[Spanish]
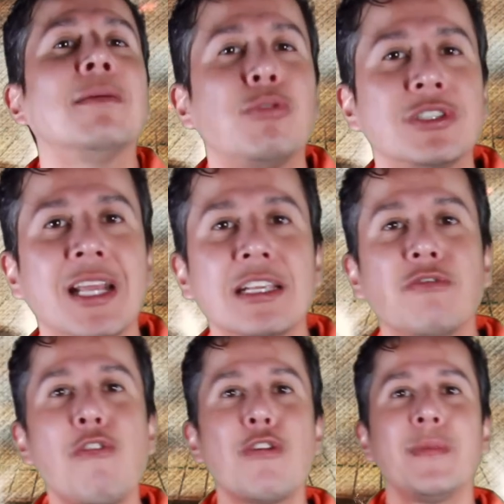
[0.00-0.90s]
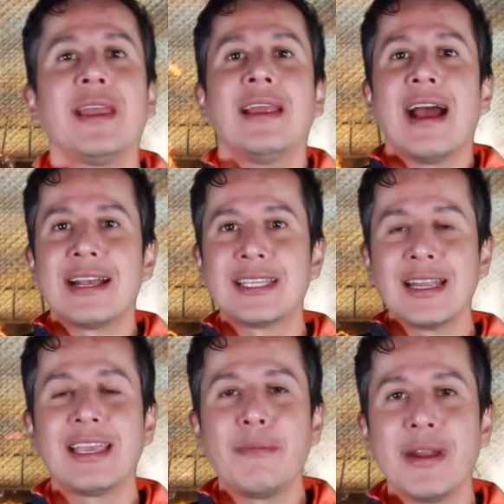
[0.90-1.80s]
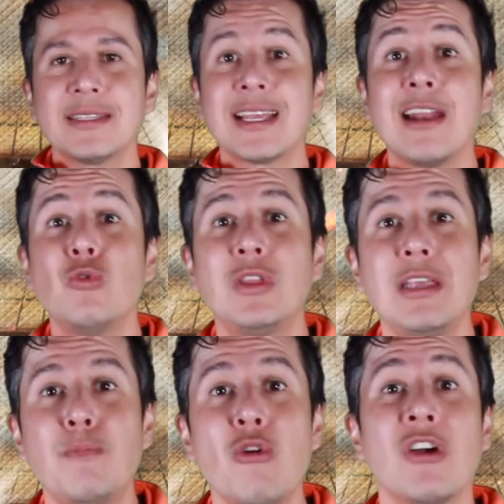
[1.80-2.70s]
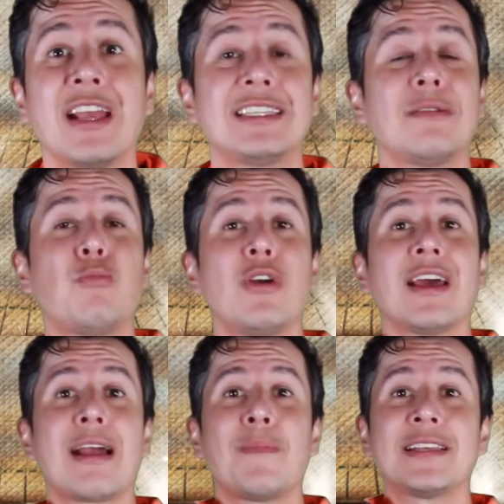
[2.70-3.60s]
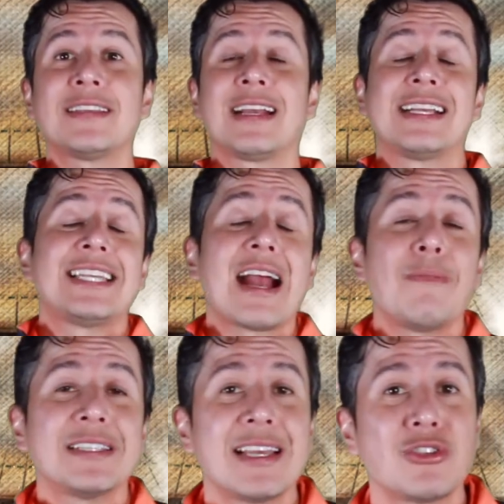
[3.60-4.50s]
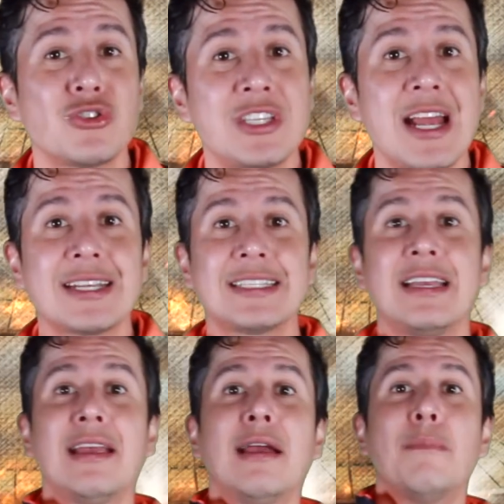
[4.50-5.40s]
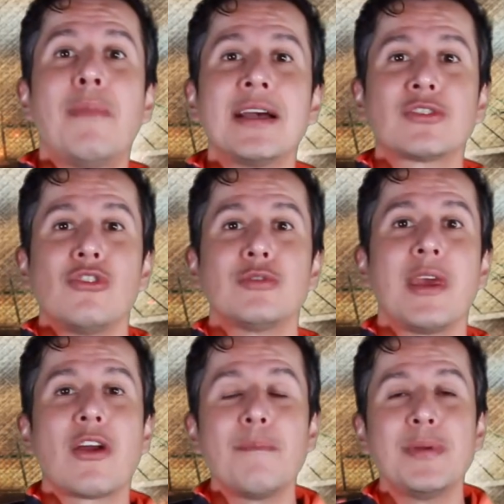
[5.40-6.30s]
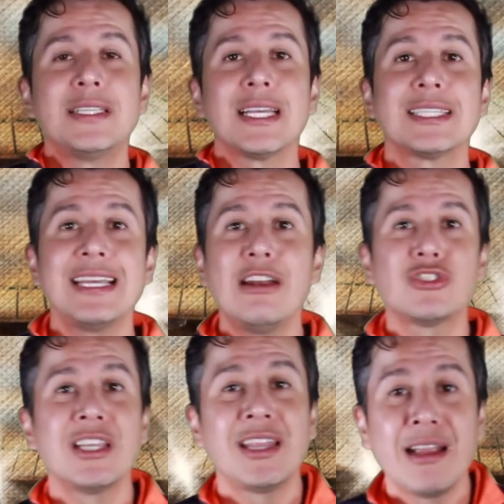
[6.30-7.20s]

pues transforme a Santi Jiménez en un tipo que, se pueda capaz, que sea capaz de asociarse más con los mediocampistas y los